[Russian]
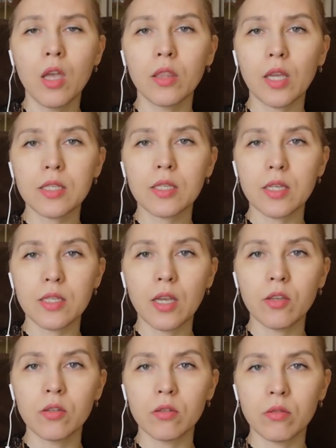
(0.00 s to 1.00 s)
так
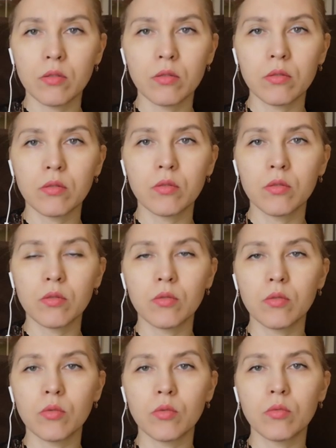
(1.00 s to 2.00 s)
сказать,
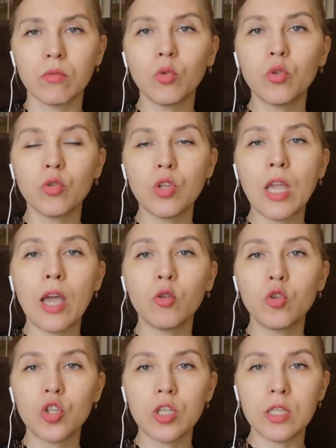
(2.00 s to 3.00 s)
э,
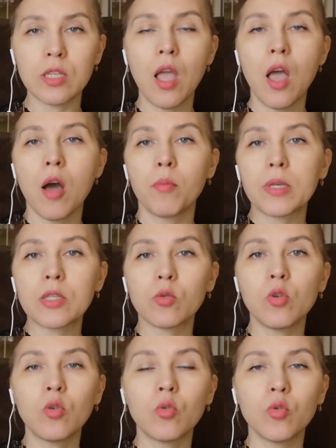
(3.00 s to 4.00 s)
утрудняют жизнь,
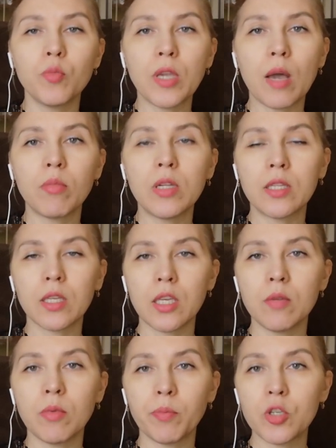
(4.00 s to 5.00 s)
поскольку у меня были
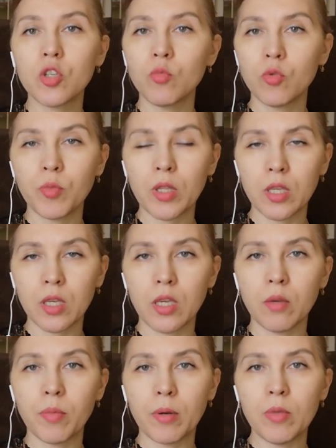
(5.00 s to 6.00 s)
такие, почему у меня
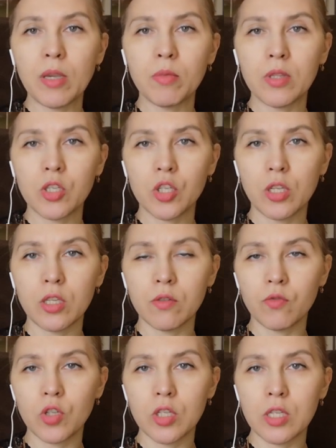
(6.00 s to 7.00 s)
такие проблемы
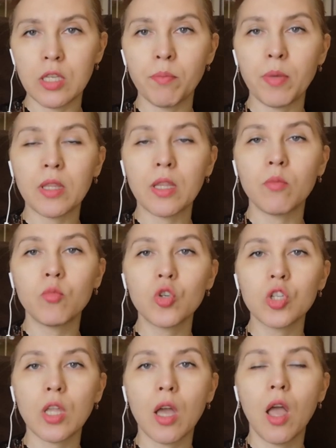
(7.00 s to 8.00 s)
начались в жизни, потому
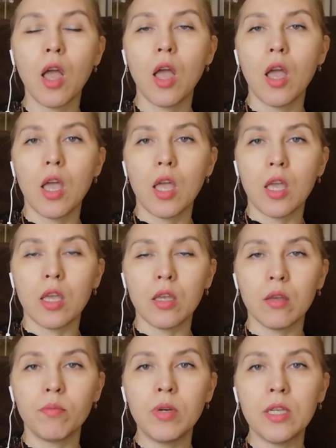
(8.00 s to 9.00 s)
что
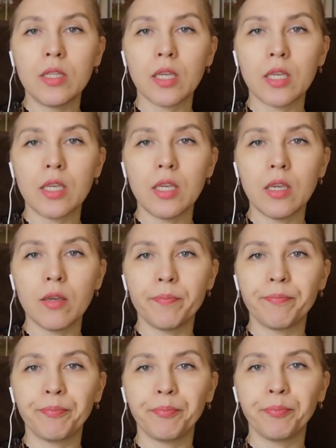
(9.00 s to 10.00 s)
э, были
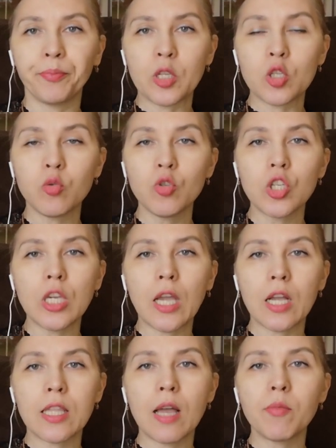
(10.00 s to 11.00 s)
такие случаи,
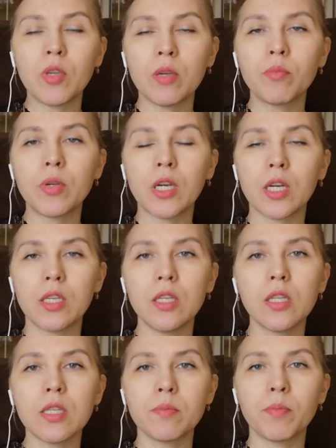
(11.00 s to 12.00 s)
когда мне
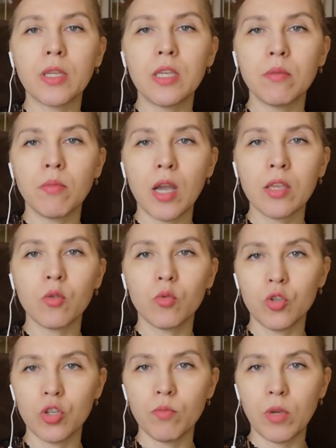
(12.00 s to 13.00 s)
приходилось поднимать
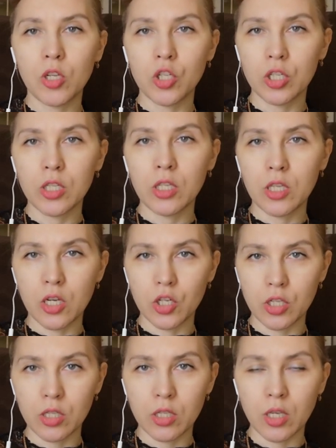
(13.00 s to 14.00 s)
очень большие
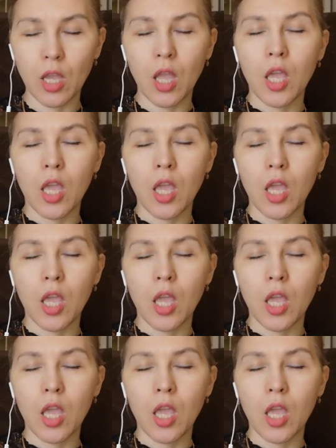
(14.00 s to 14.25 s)
тяжести.